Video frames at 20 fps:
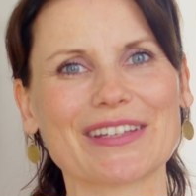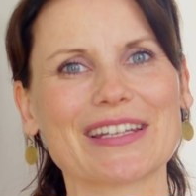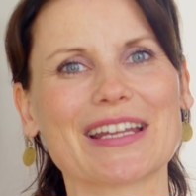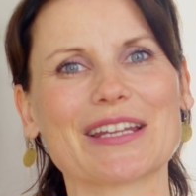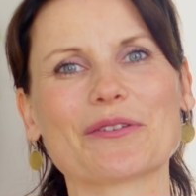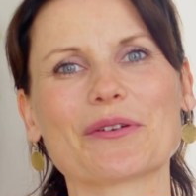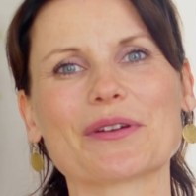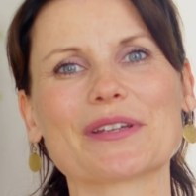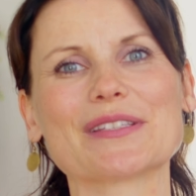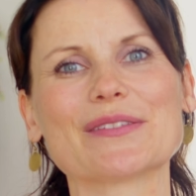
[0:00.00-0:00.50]
wenn ein
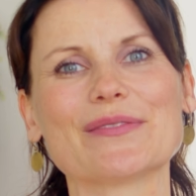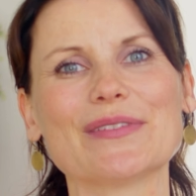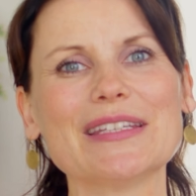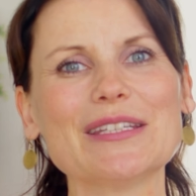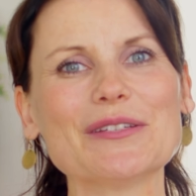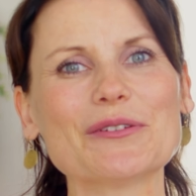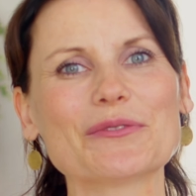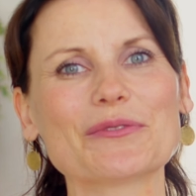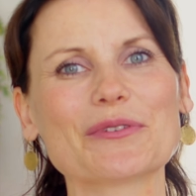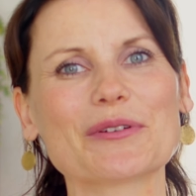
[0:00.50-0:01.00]
neues
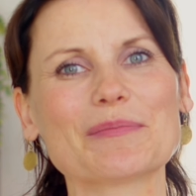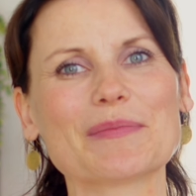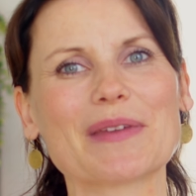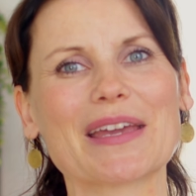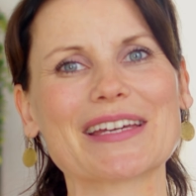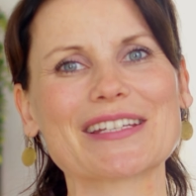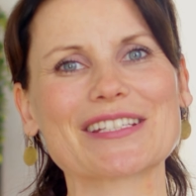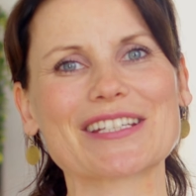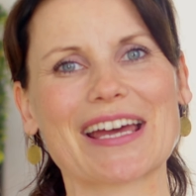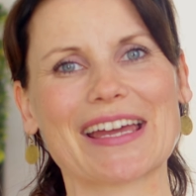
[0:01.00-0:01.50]
Video von mir
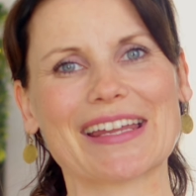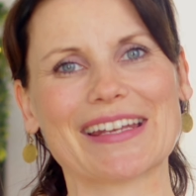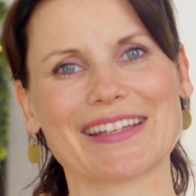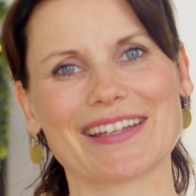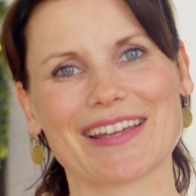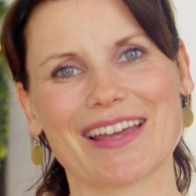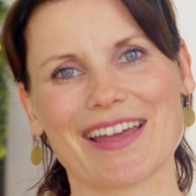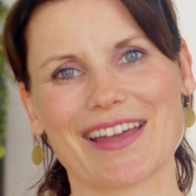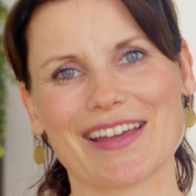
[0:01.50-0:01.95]
erscheint,